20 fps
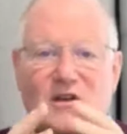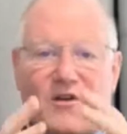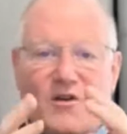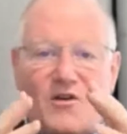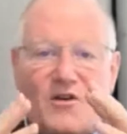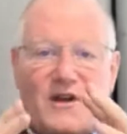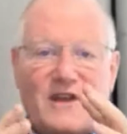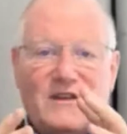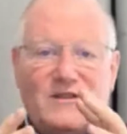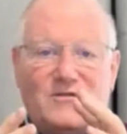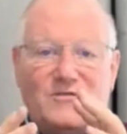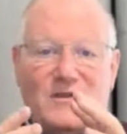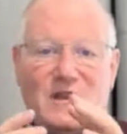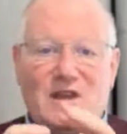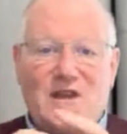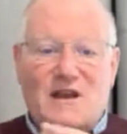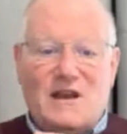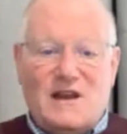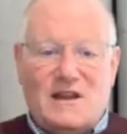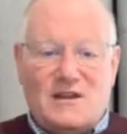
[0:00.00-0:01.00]
on
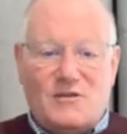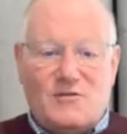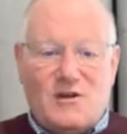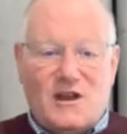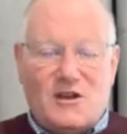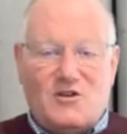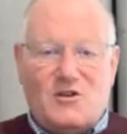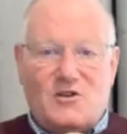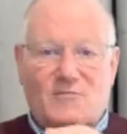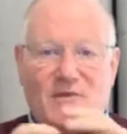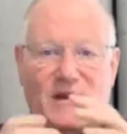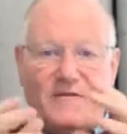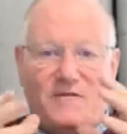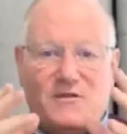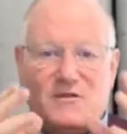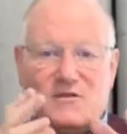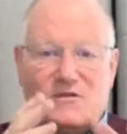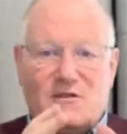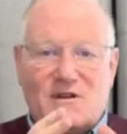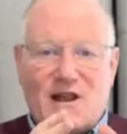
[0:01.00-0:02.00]
réduit les droits de l'homme en
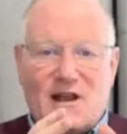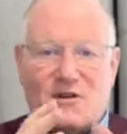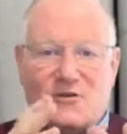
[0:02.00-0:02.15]
fonction de la